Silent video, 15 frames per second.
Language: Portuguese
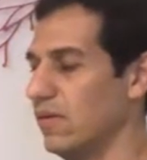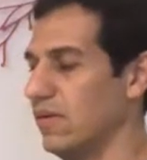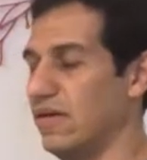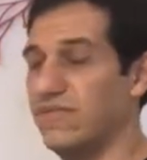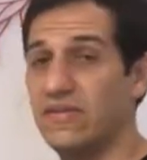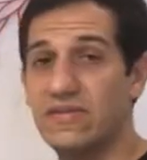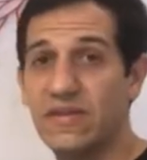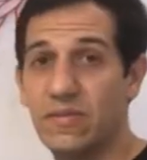
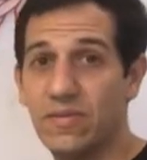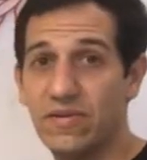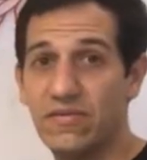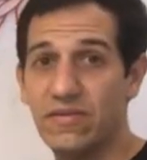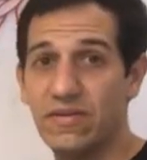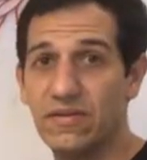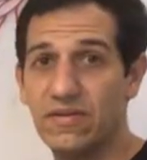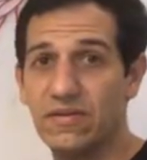Aí, vê se dá pra
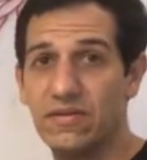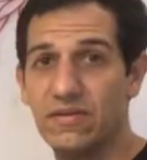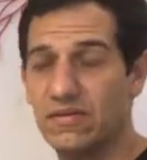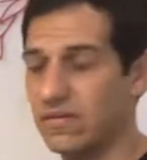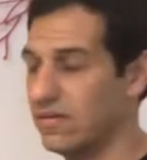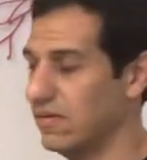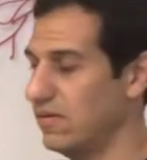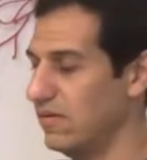ver, ó.
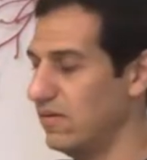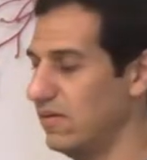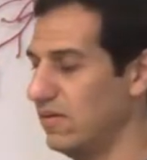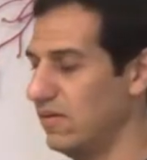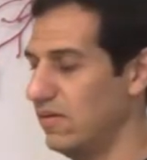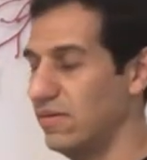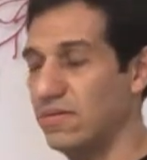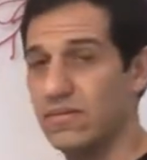
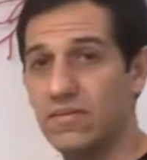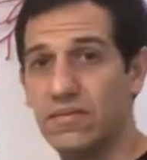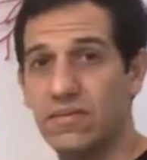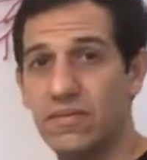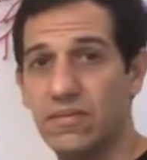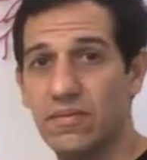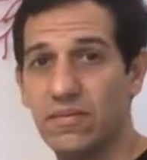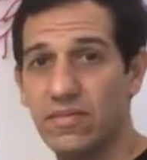
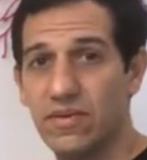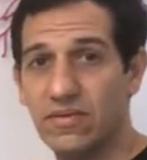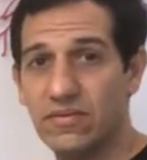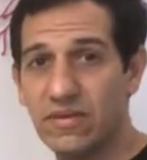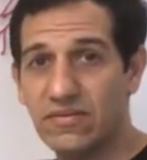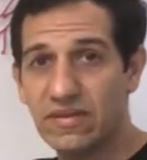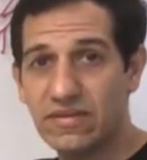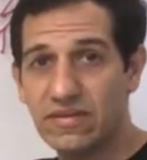O pneu
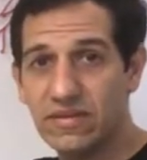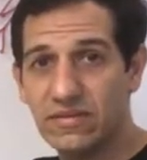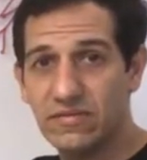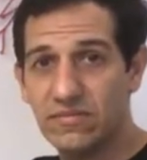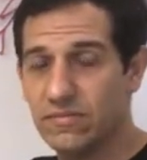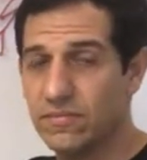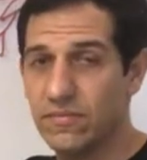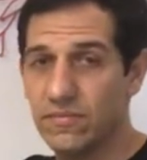tá vazio.